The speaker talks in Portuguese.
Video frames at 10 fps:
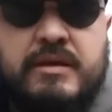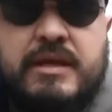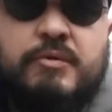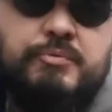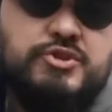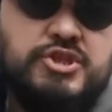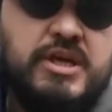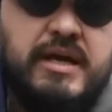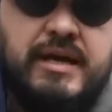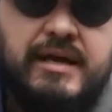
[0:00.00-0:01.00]
Ele não
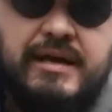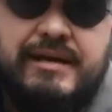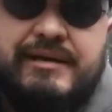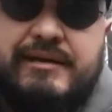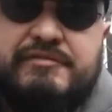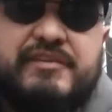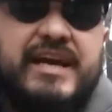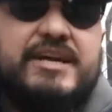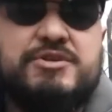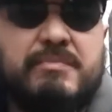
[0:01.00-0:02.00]
podia
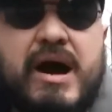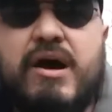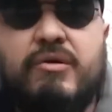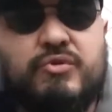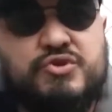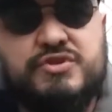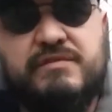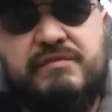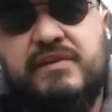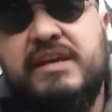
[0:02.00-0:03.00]
ficar de mal com a
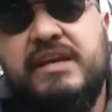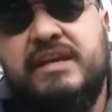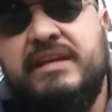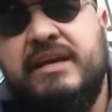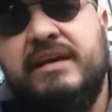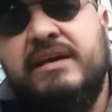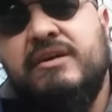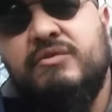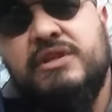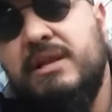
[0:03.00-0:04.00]
Josefina.
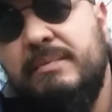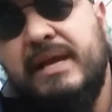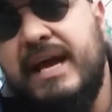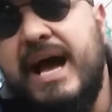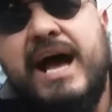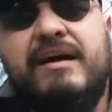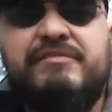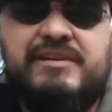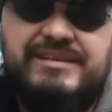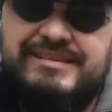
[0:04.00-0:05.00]
Quando ele
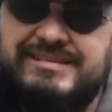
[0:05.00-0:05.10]
brigava, ele,